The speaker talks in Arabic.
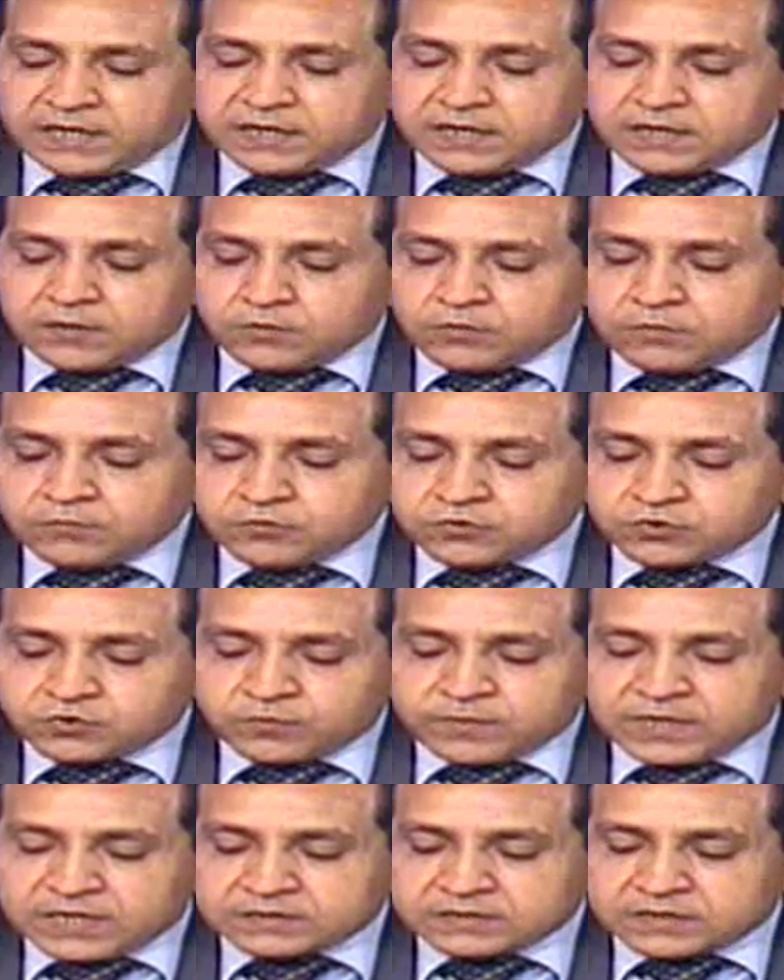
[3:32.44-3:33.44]
الحقيقه هو منذ
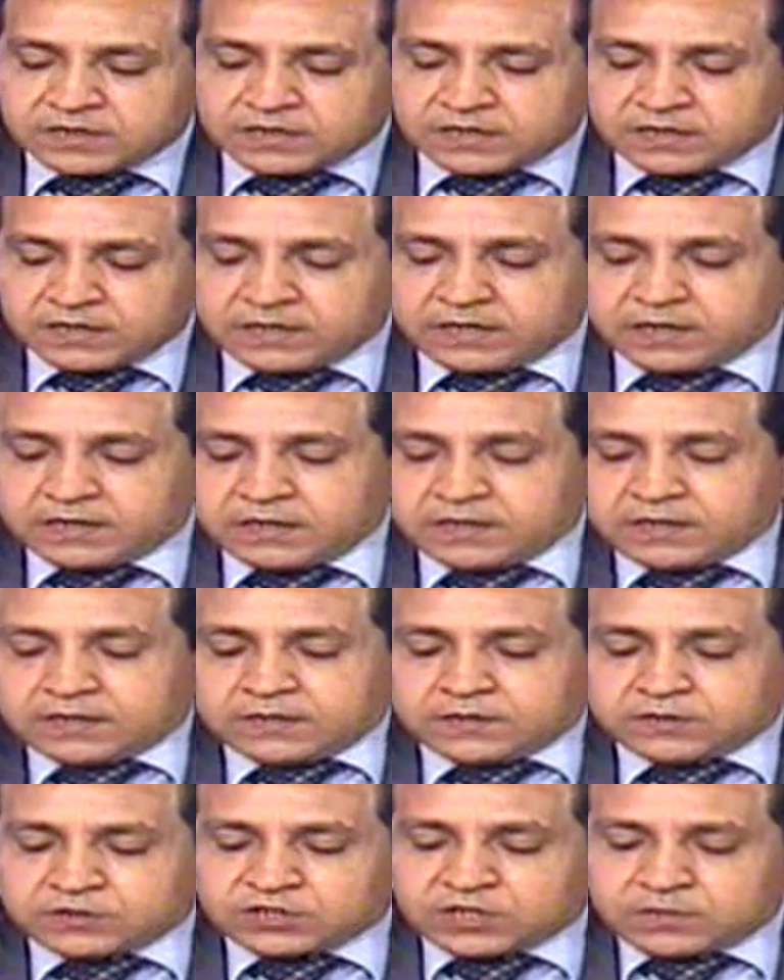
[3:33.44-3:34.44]
مقتل
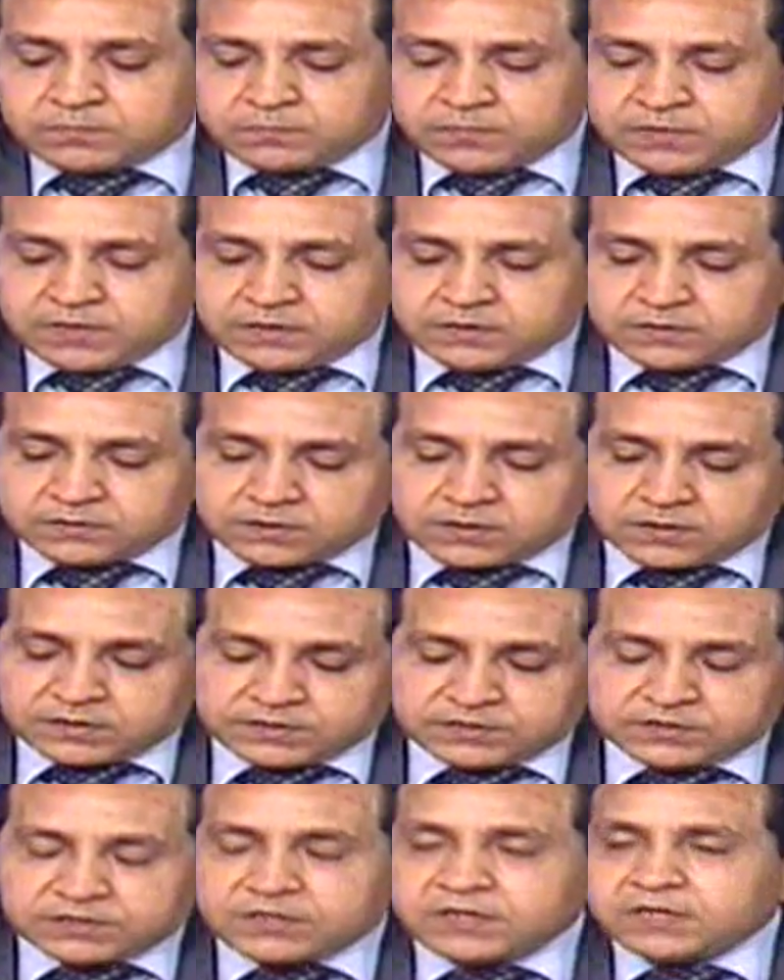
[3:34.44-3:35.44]
الشاب آه، الايطالي
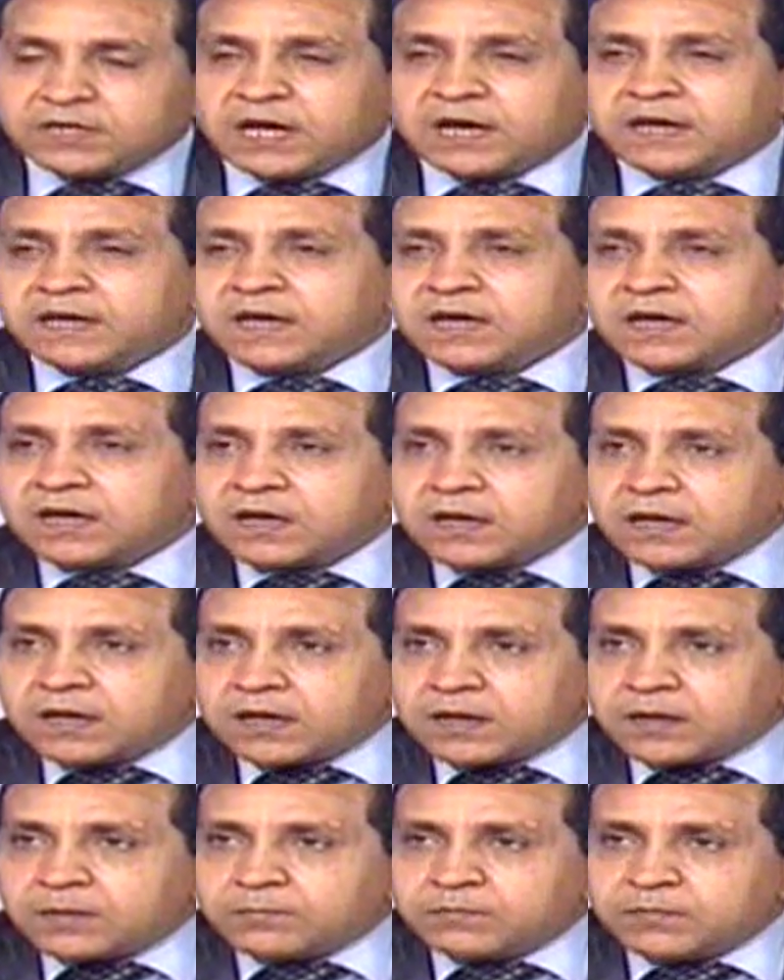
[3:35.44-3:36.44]
ريجيني الحقيقه
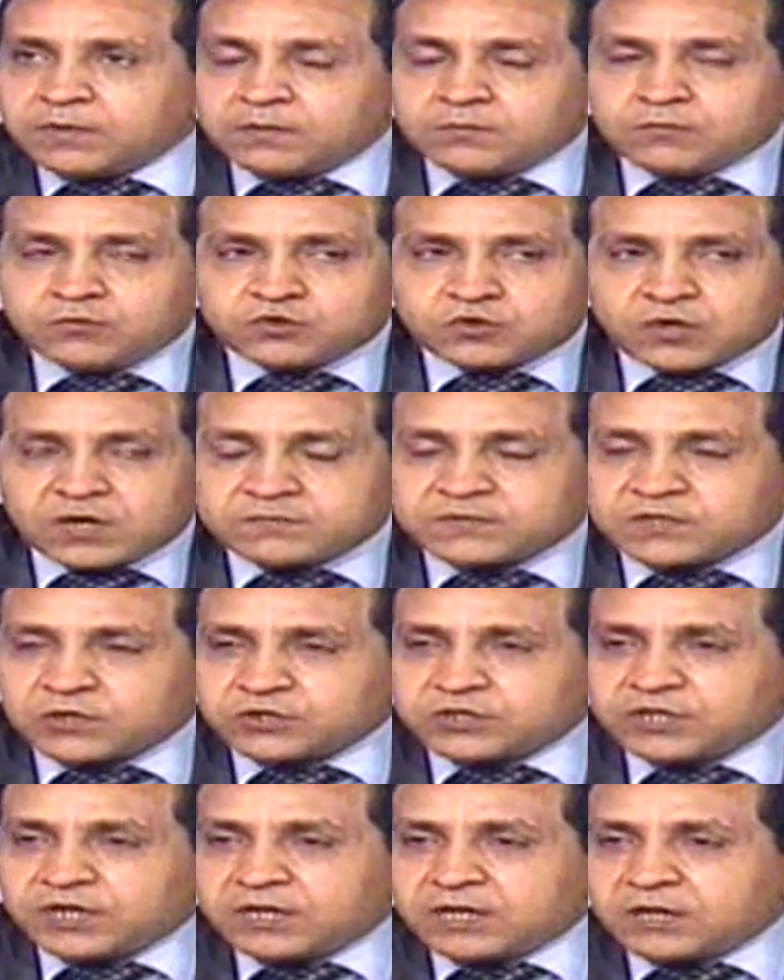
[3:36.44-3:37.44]
آه، منذ
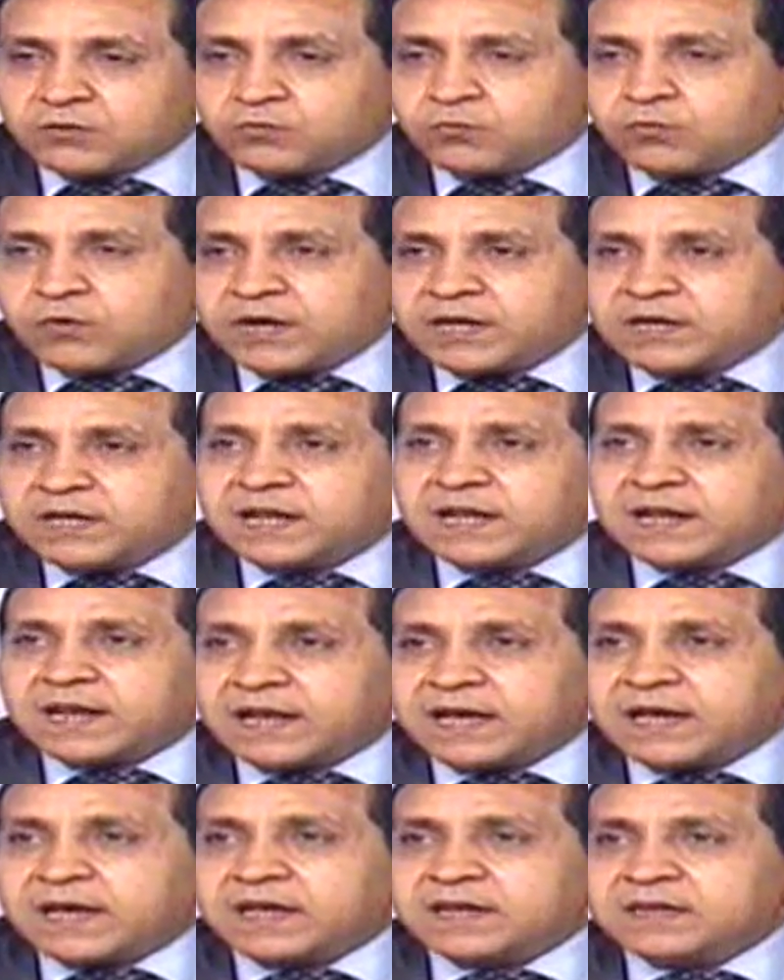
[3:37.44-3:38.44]
25 يناير والى
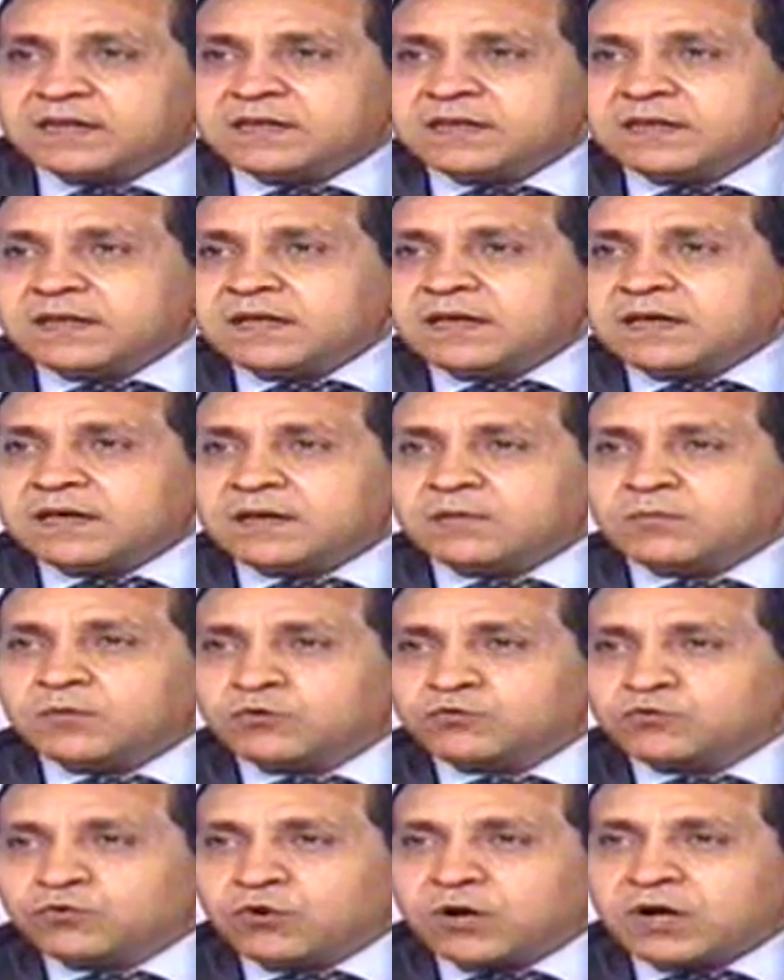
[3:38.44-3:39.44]
الان
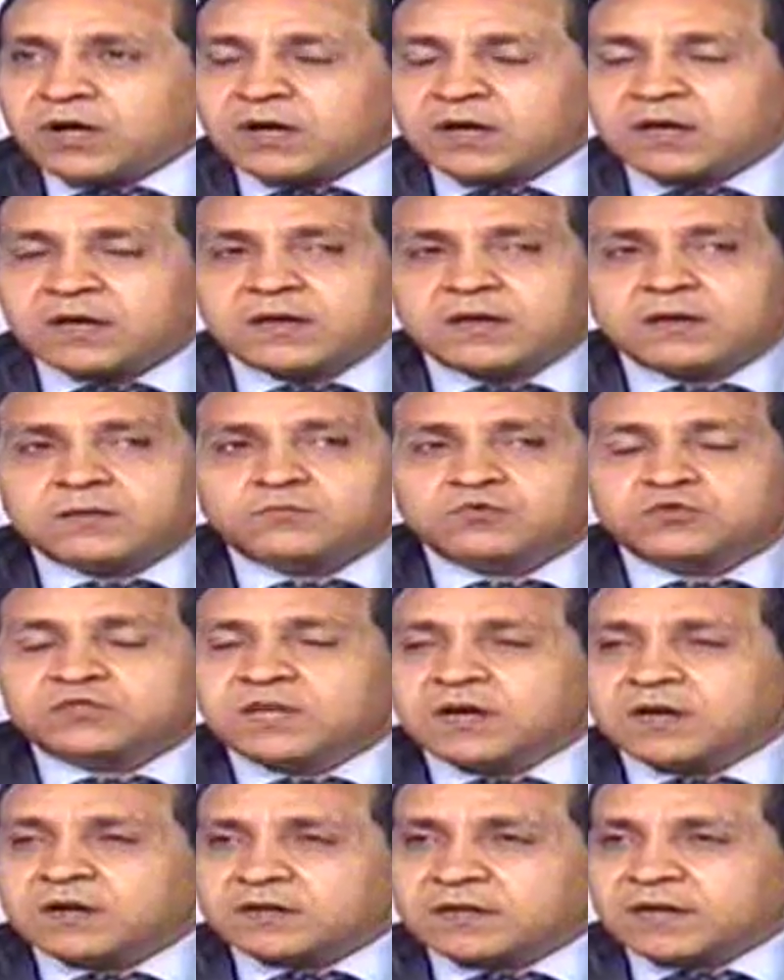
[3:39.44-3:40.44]
الموضوع آه،
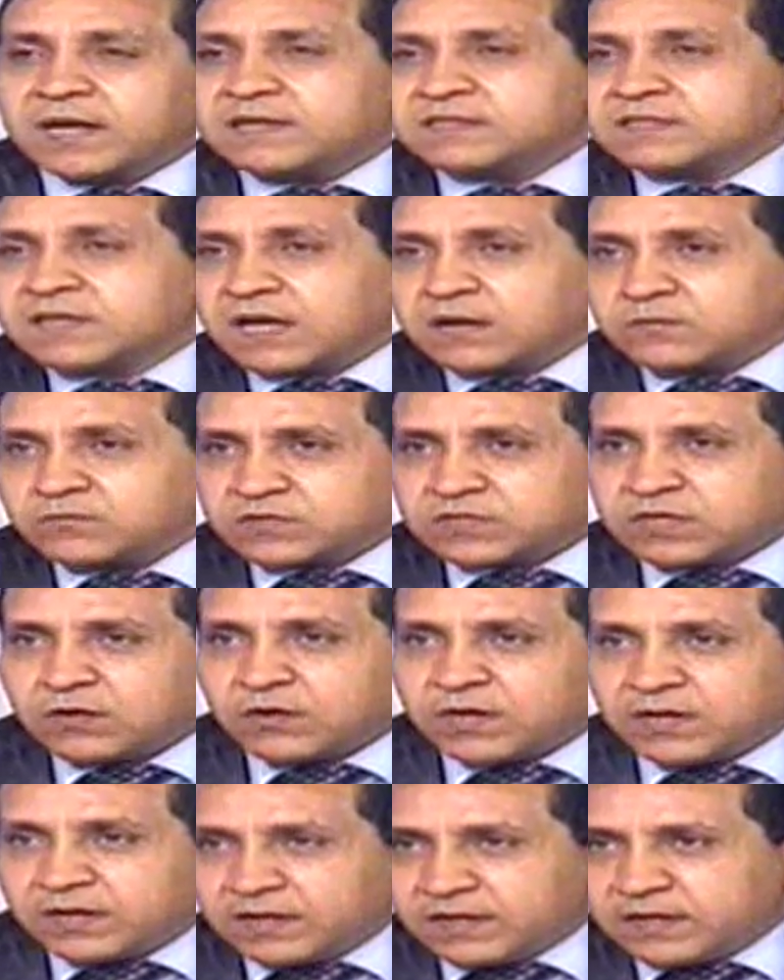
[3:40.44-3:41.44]
مثار ليس على
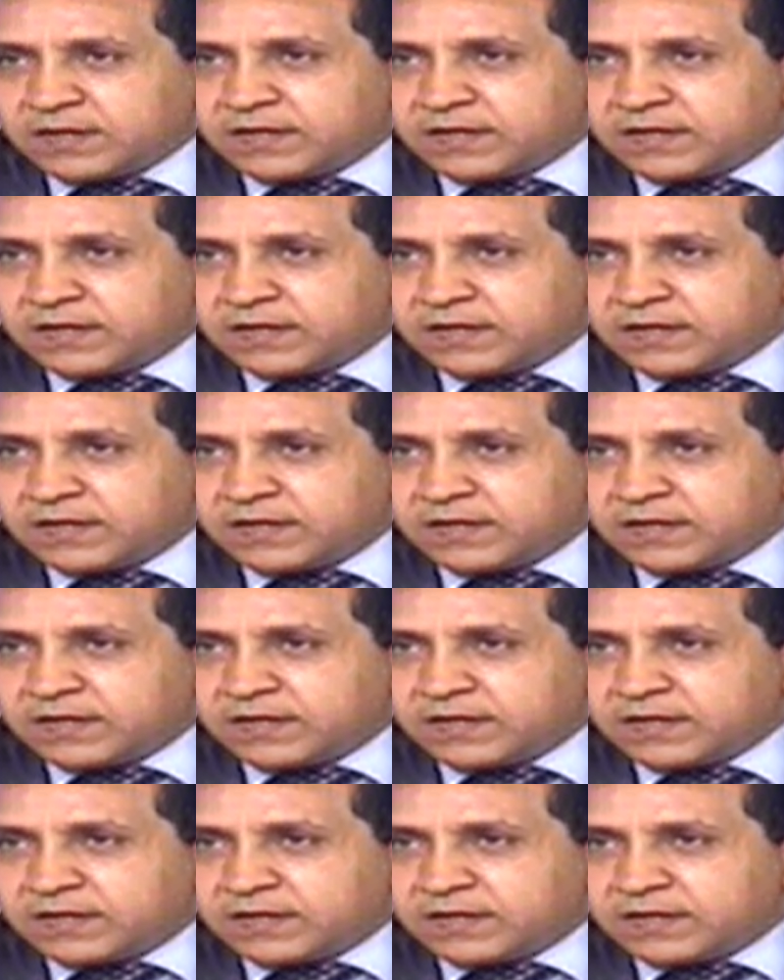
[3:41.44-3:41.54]
مستوى